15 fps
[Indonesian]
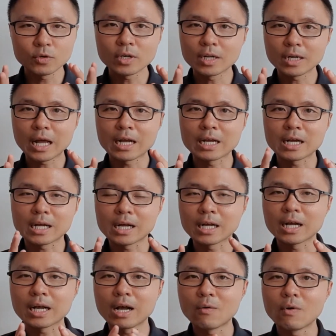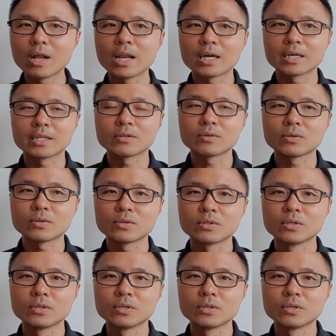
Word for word: pun agak-agak awal lah gitu.